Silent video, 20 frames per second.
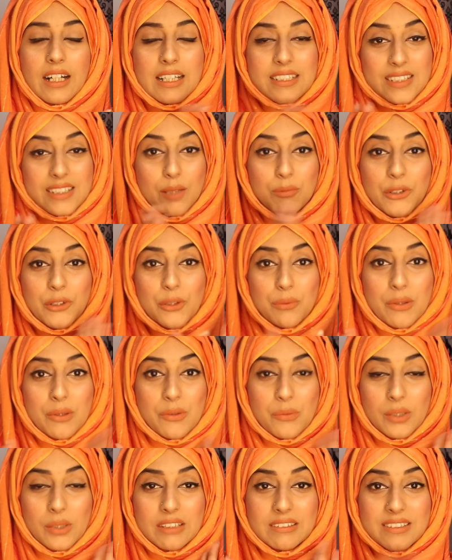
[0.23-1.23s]
असलम
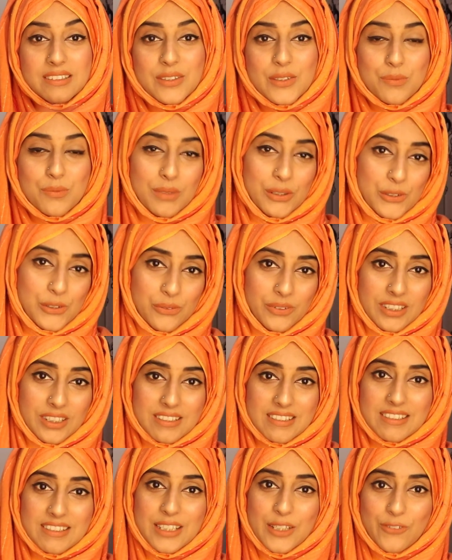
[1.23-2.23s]
वालेकुम दिस इज़ मी
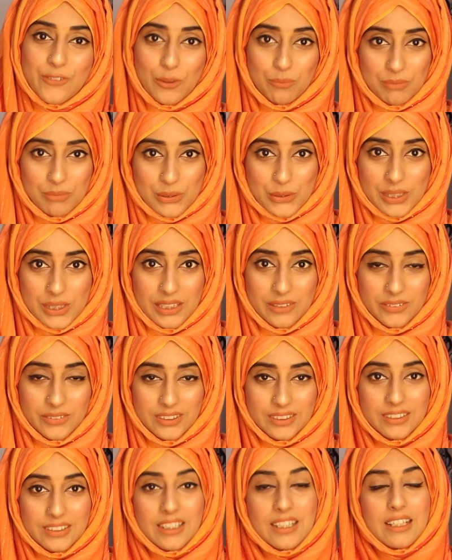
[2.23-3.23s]
जवेर सिद्दीक फ्राम
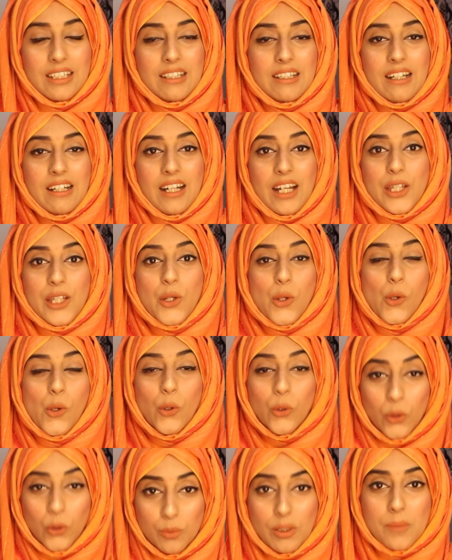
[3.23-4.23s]
पिशावर आई
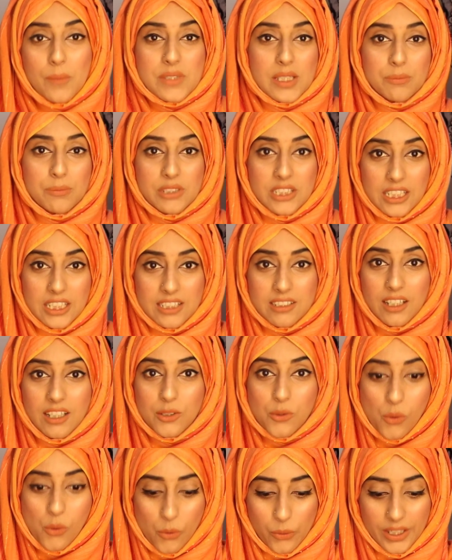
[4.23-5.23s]
होप आप सब ठीक
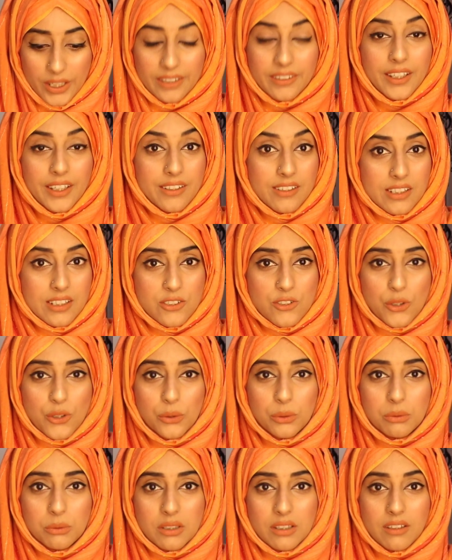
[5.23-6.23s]
ठाक होंगे खैरियत से
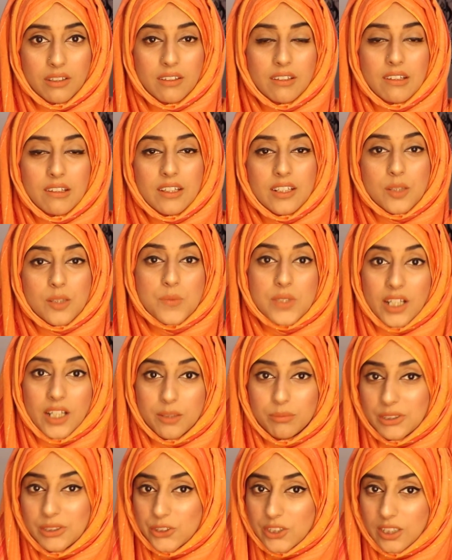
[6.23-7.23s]
होंगे
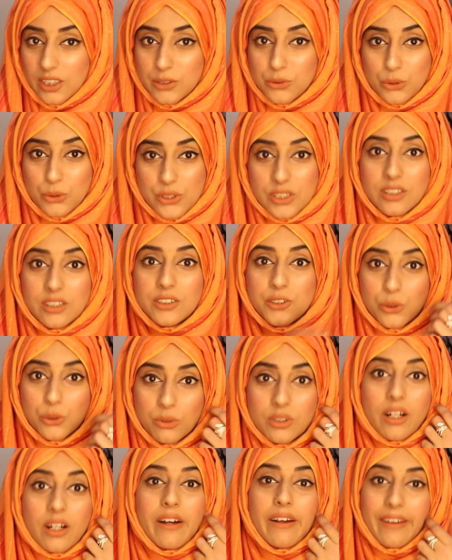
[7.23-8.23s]
रमज़ान भी अच्छा गुजर
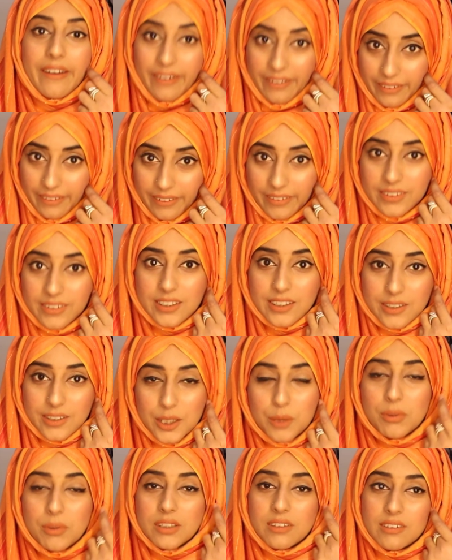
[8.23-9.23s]
चुका है
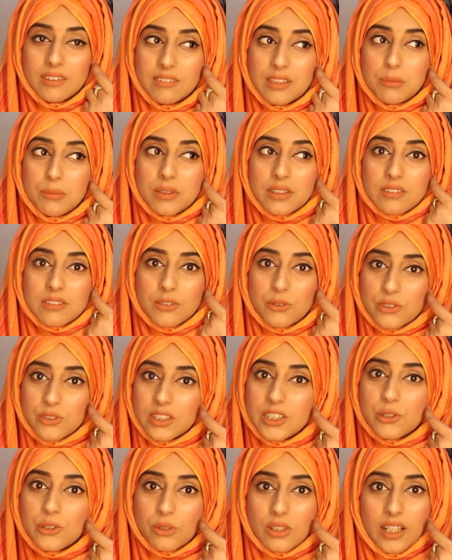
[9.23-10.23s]
तकरीबन तकरीबन
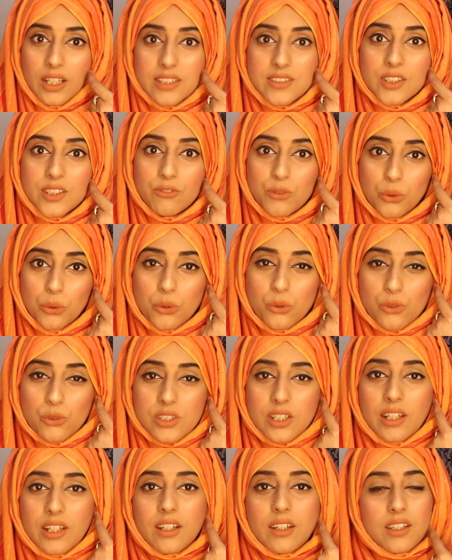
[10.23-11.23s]
गुजर ही चुका है सिर्फ दो
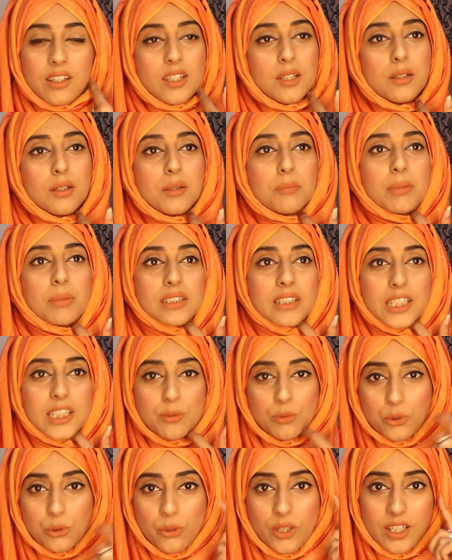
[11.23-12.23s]
रोज़े रह गए हैं पता
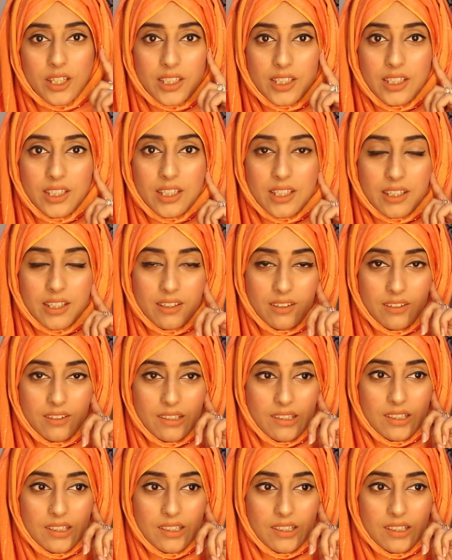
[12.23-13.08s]
नहीं दो हैं कि एक है